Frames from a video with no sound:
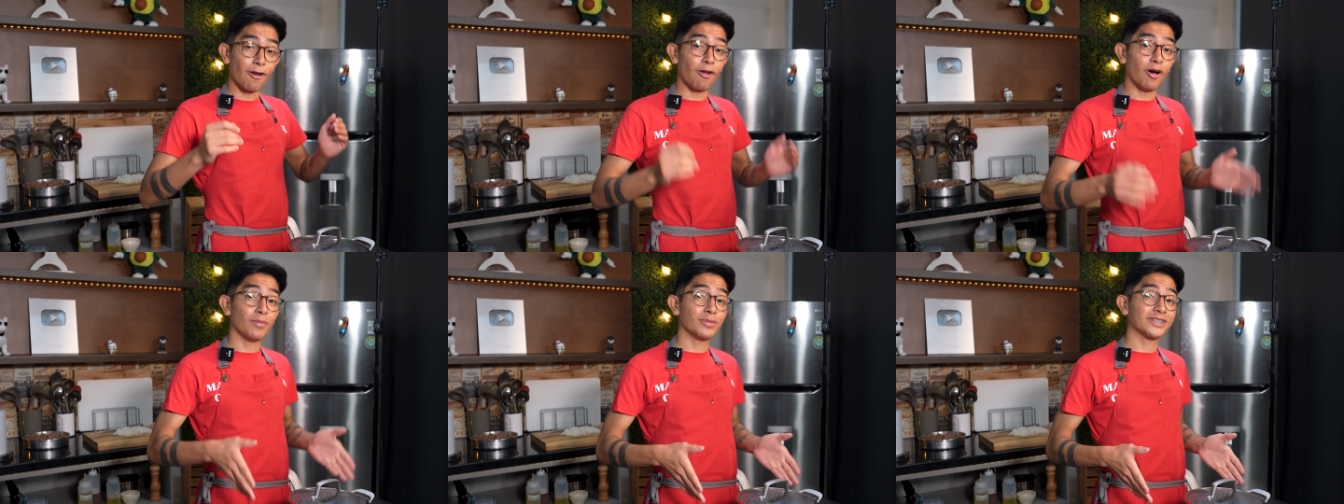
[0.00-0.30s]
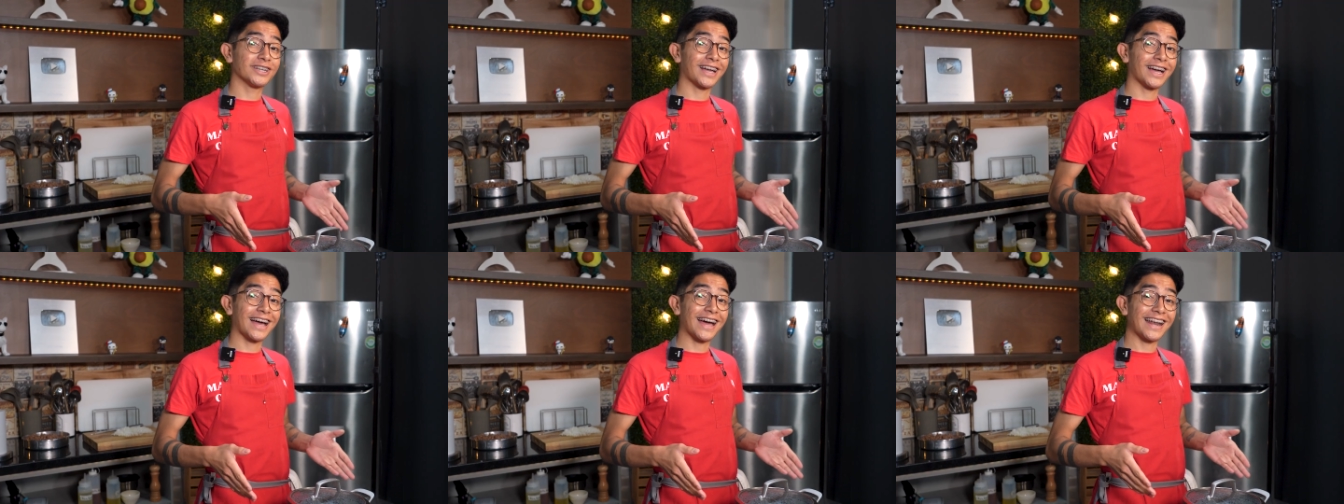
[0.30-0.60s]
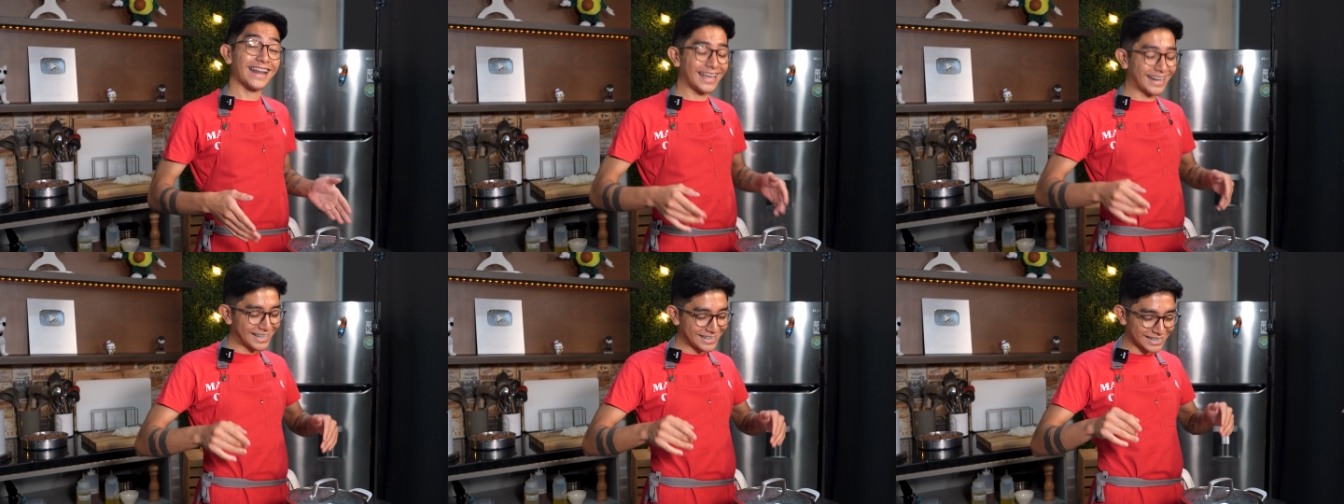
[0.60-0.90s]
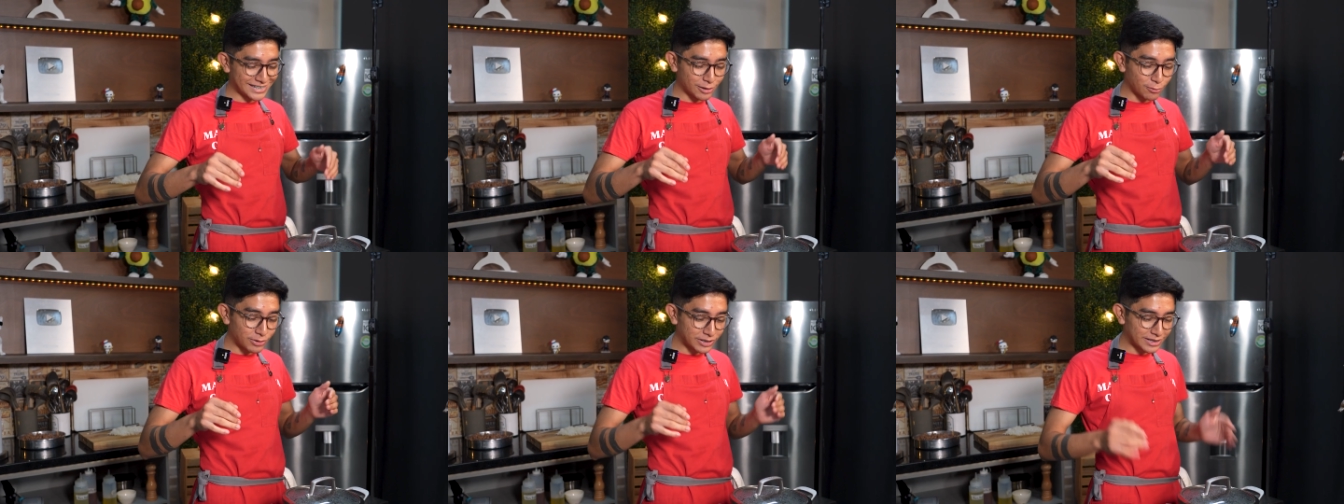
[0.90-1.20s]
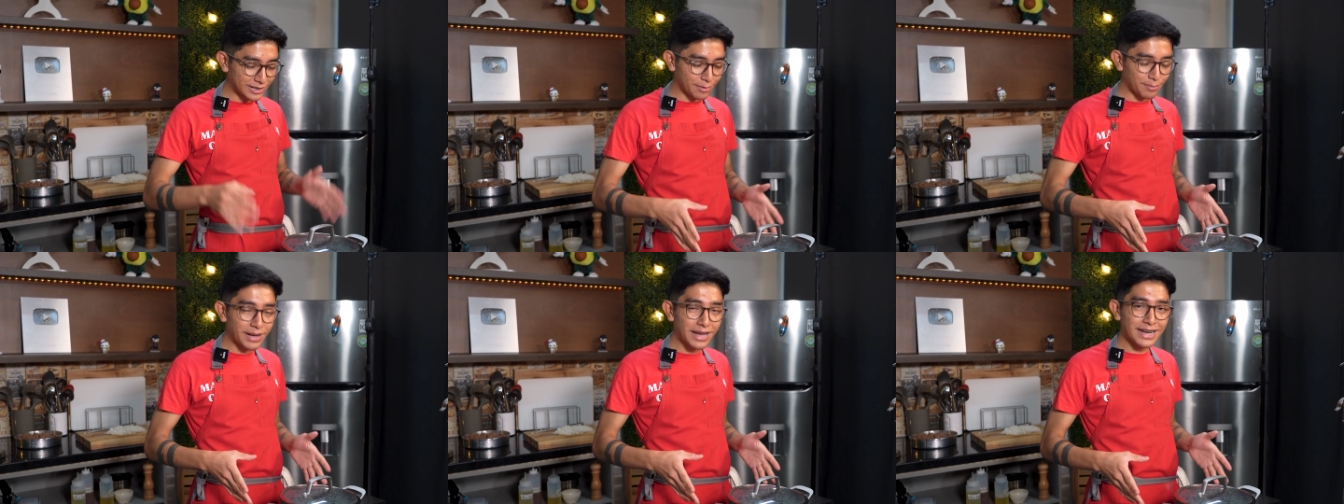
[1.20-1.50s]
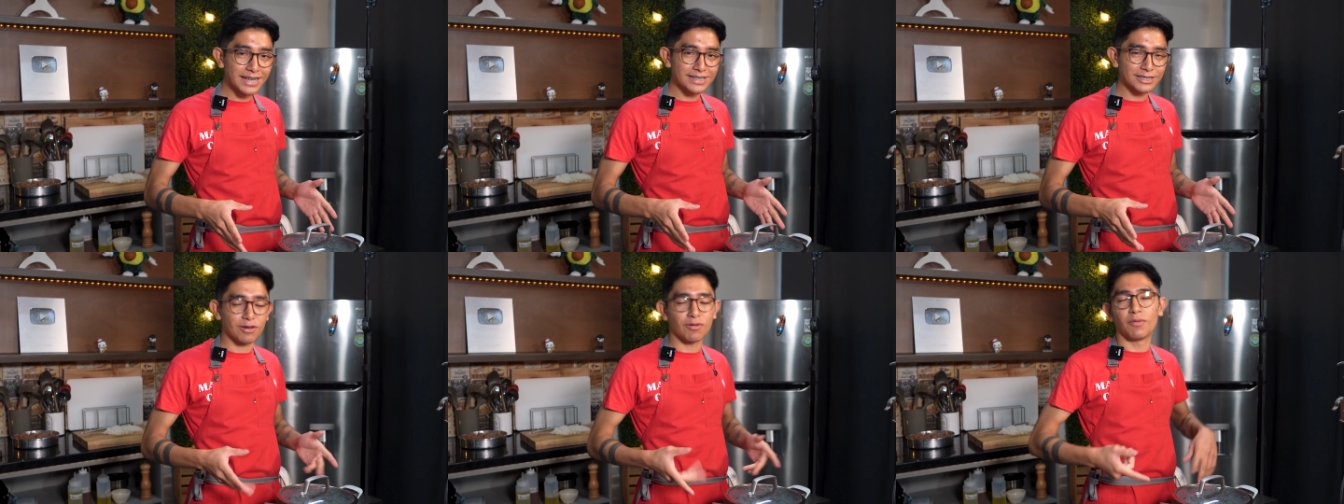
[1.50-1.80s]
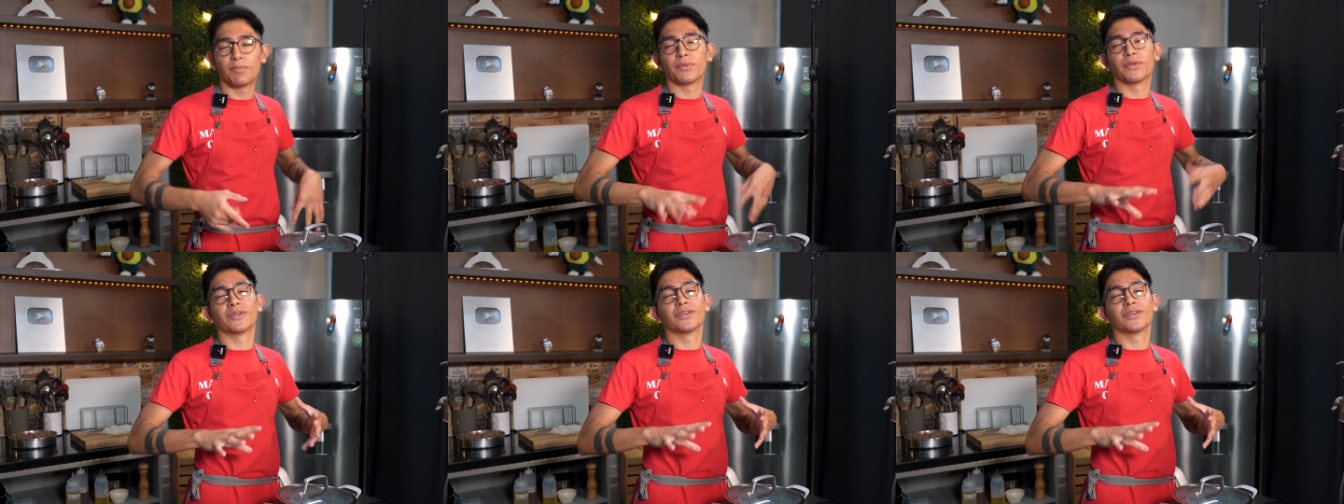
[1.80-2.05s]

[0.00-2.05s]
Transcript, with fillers: Lo vamos a dejar en esas aguas termales como por